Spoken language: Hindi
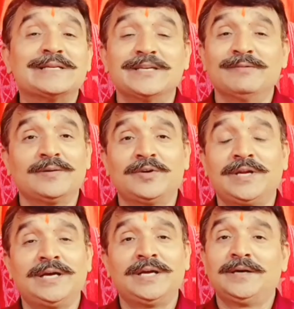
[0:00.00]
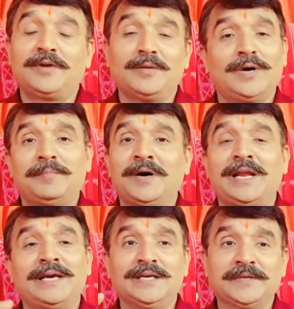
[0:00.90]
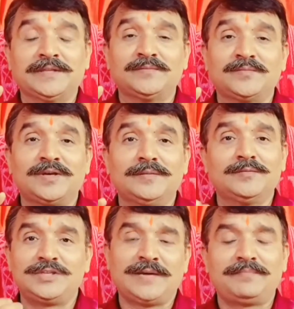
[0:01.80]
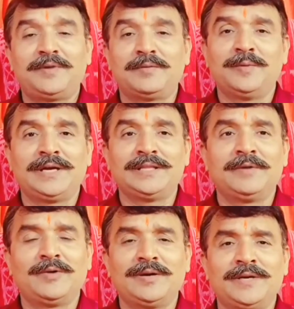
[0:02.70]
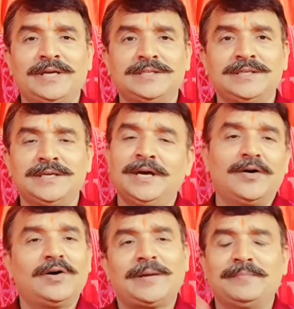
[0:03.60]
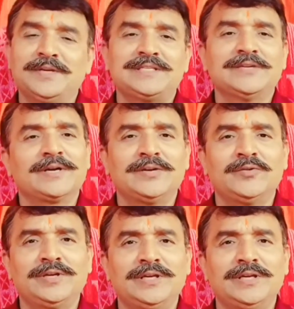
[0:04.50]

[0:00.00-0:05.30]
सेवक बोला प्रभु आप बहलाइए मत मुझे आप प्रभु बना भगवान बना दीजिए और आप मेरी सेवा की ड्यूटी